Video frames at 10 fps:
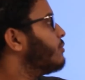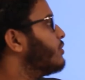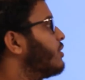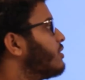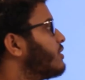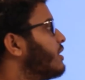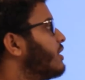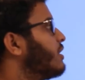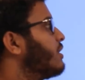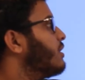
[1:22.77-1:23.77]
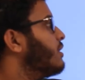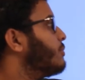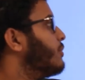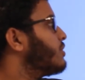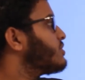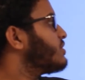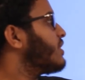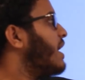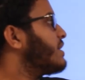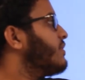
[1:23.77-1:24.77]
మూడవది పోస్ట్
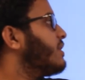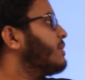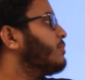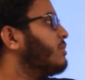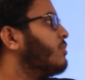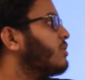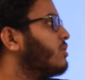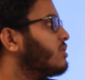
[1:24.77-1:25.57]
గ్రాడ్యుయేట్ డిప్లొమా